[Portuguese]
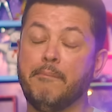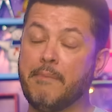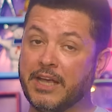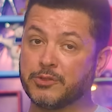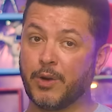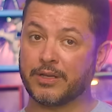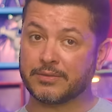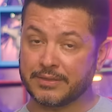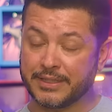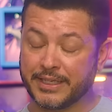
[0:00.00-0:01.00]
Mesmo
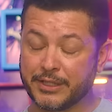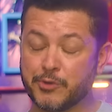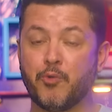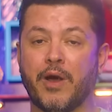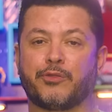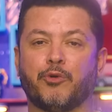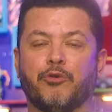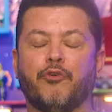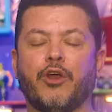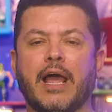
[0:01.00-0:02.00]
assim, o ator
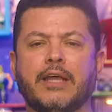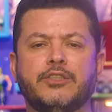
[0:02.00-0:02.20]
foi lá e